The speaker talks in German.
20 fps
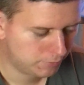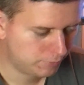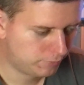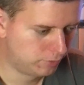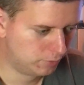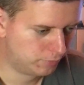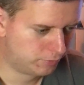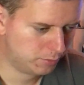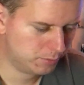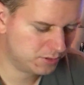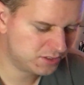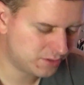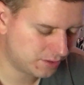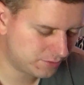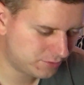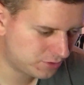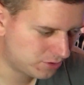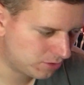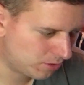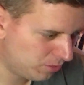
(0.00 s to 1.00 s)
für
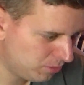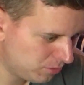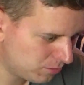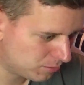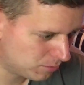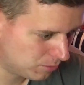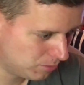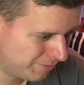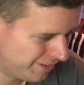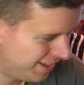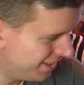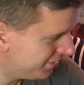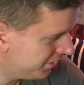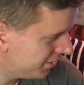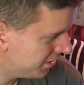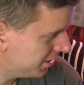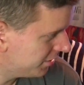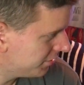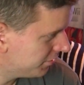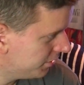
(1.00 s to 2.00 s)
25 Euro, weiß
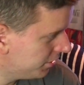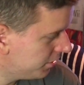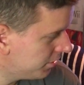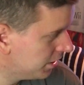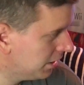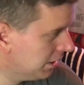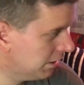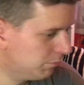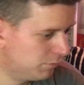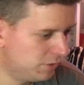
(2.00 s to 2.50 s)
ich jetzt nicht,